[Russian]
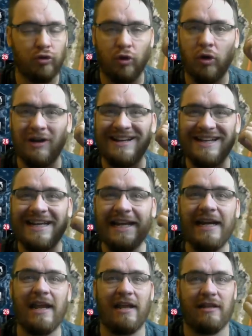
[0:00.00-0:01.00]
кто
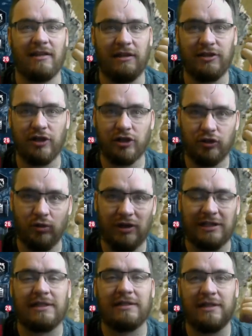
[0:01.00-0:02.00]
греет надежду
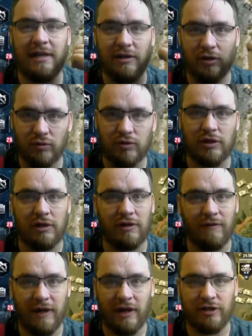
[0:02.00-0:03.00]
о создании
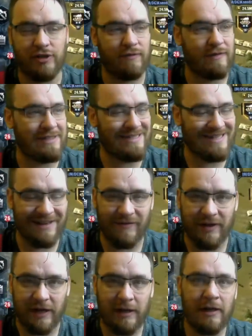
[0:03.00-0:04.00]
русскоговорящего
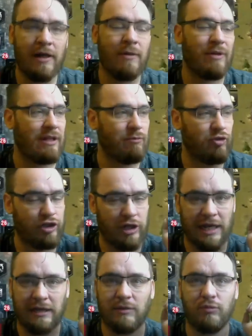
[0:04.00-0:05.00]
сервера, потому
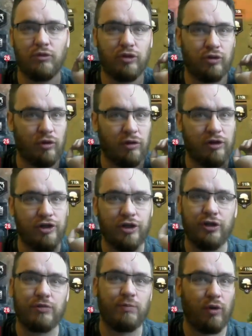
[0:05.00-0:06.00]
что это будет только
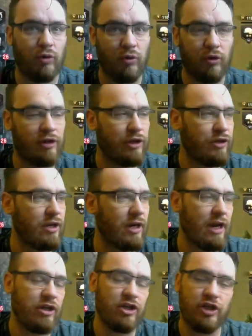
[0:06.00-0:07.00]
через полгода, не
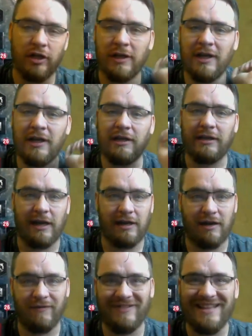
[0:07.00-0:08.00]
раньше,
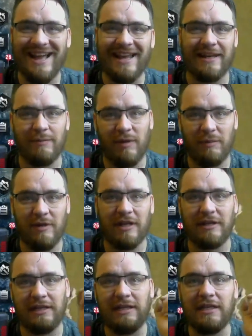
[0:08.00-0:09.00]
так как в данный
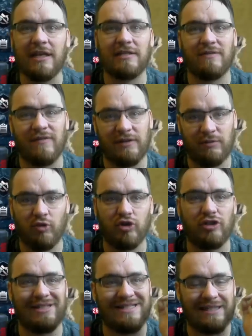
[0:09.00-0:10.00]
момент есть
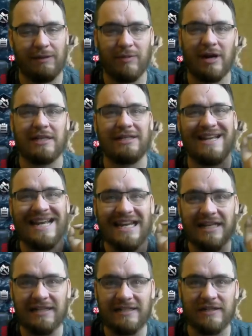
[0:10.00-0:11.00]
возможность собрать
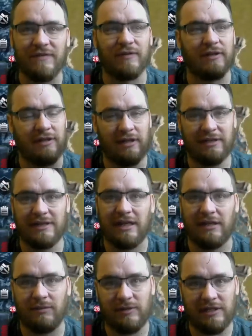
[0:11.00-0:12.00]
коллектив на
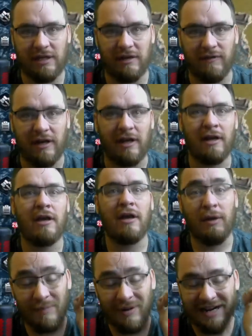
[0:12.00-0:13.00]
30-м сервере,
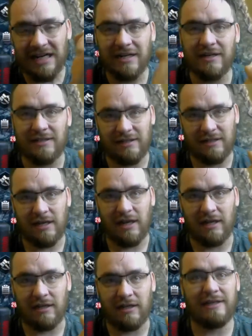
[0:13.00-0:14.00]
прыгайте
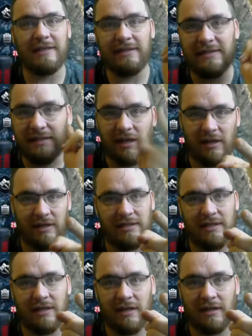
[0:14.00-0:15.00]
это и
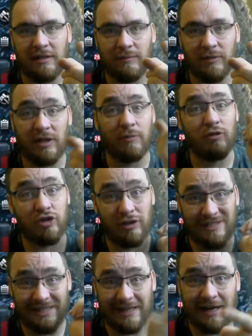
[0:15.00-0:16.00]
делайте это, потому
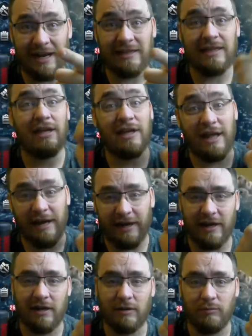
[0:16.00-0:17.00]
что Сократ
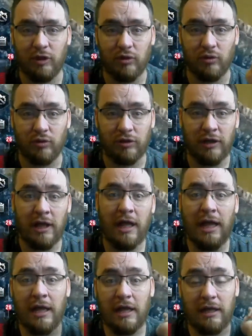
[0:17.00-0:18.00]
рекомендует.
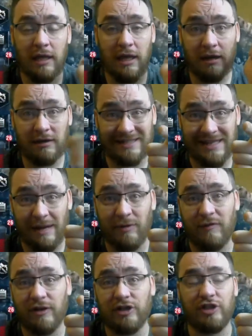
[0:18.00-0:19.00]
И к
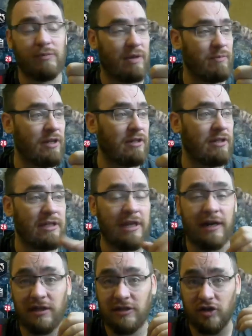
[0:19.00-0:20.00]
самый важный момент,
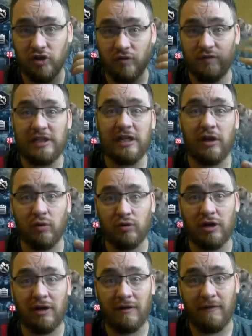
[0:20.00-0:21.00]
я надеюсь, что все
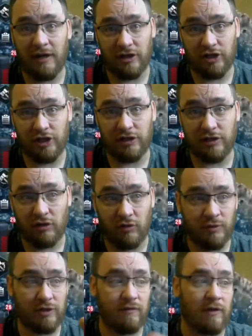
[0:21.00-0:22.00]
русскоговорящие
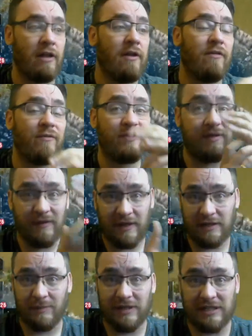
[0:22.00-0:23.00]
сообщества в
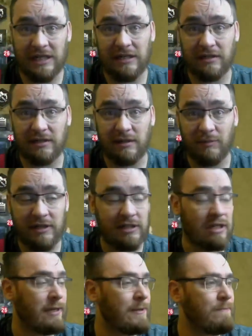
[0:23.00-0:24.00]
свете последних
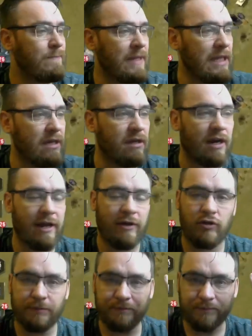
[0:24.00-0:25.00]
событий
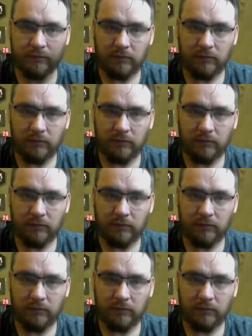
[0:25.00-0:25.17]
играют